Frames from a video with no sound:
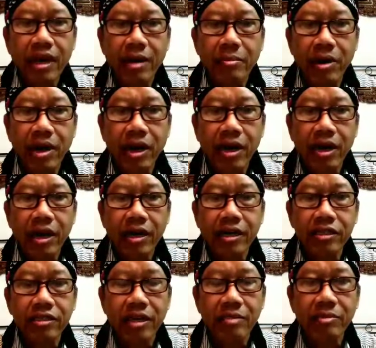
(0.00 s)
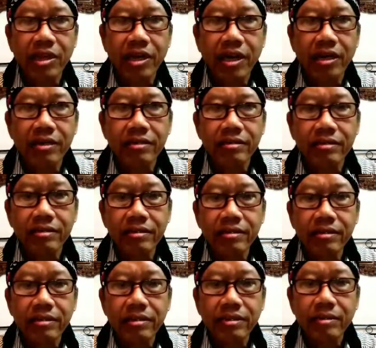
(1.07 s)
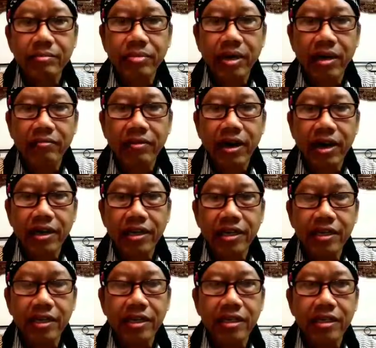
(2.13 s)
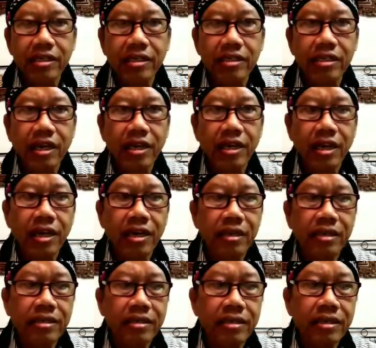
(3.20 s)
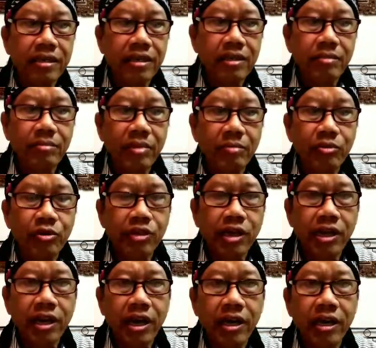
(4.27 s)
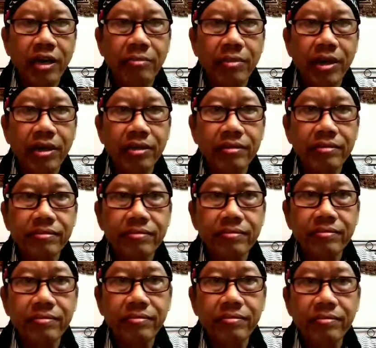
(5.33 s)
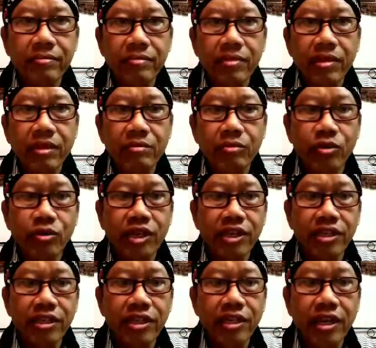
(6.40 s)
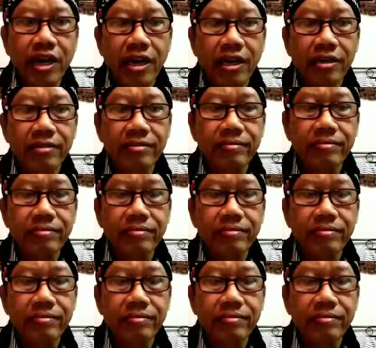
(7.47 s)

apakah ada jaminan bahwa hari ini saya mempunyai agama? Mungkin tidak.